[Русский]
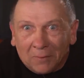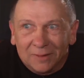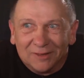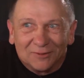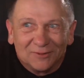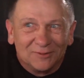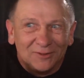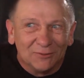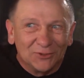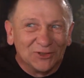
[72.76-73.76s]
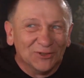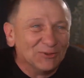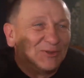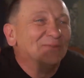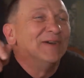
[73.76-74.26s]
Она говорит, девочка,
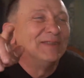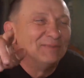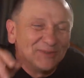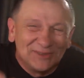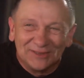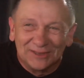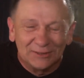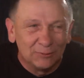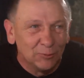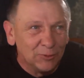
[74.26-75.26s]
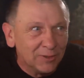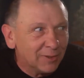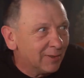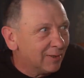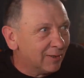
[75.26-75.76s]
ну давайте быстренько к нему.
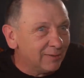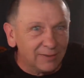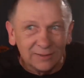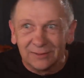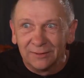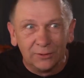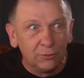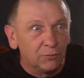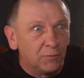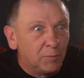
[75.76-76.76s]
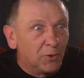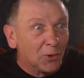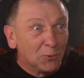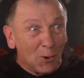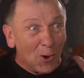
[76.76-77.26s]
Они раз заныривают,
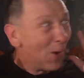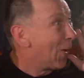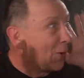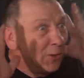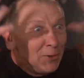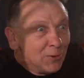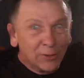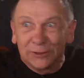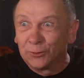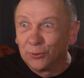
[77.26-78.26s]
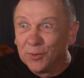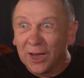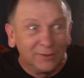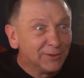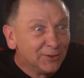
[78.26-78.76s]
выбегают, раз
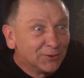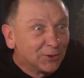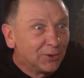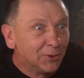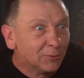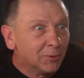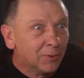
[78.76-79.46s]
такие.